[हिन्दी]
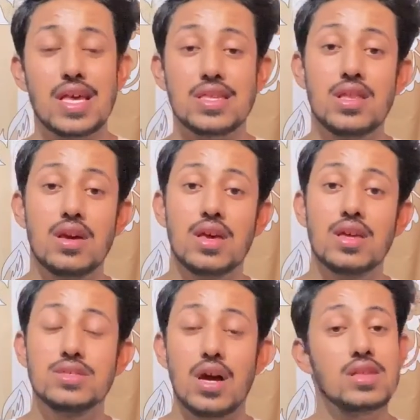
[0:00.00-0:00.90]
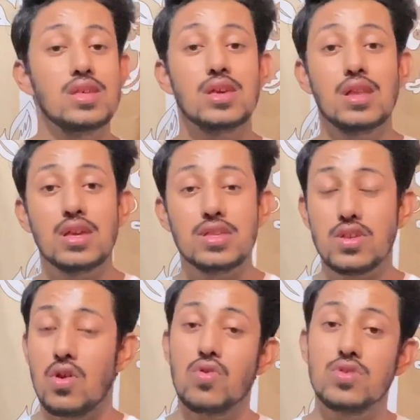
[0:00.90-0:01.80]
सेक्सी लगेंगी चार दिन के लिए
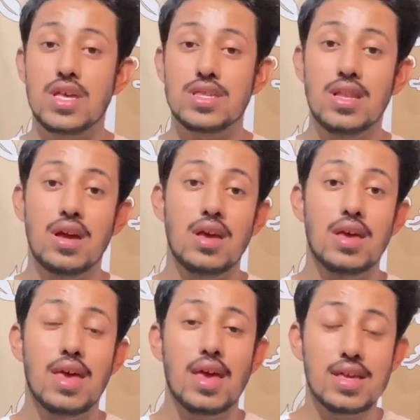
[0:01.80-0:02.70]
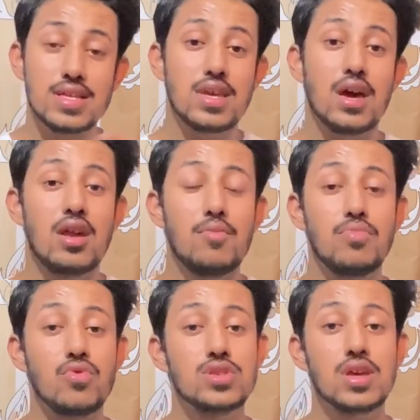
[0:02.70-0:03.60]
किसी और को सेक्सी लगेंगी इंस्टाग्राम
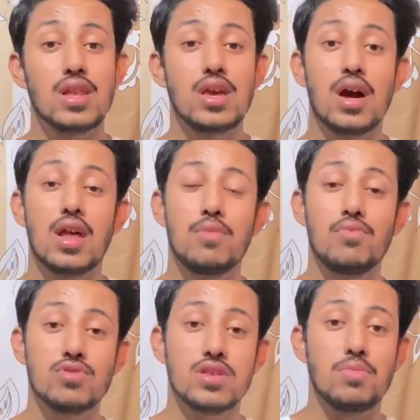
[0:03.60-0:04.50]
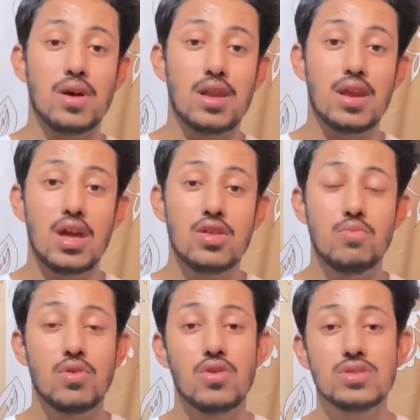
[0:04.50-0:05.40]
पोस्ट के लिए अगर आप वो सब कर रहे हैं
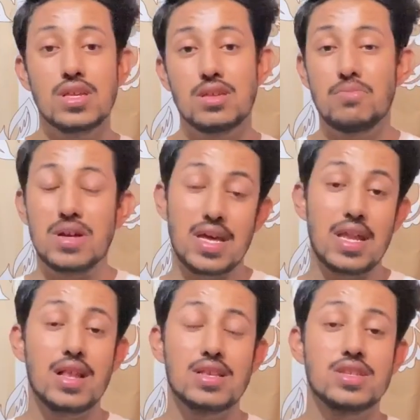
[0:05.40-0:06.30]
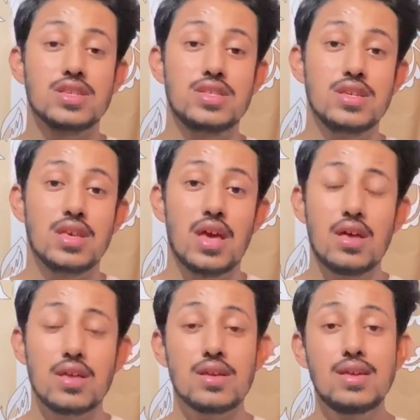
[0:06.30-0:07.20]
तो बिकॉज ये सब मटेरियलिस्टिक चीज़ें
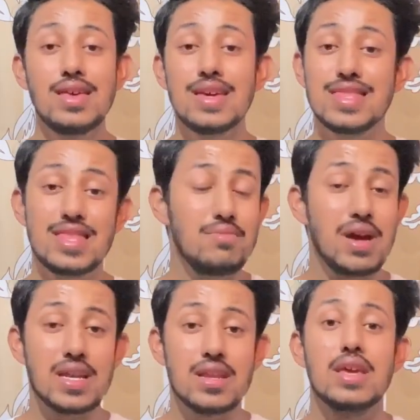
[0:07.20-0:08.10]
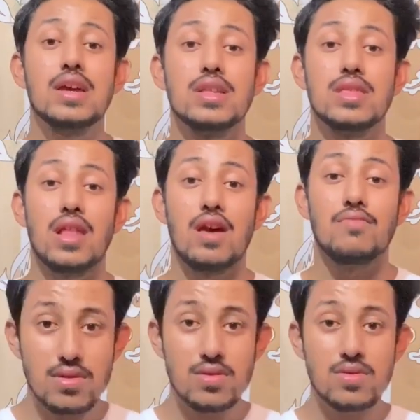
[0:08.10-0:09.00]
हैं इतनी मैटर नहीं करती लाइफ में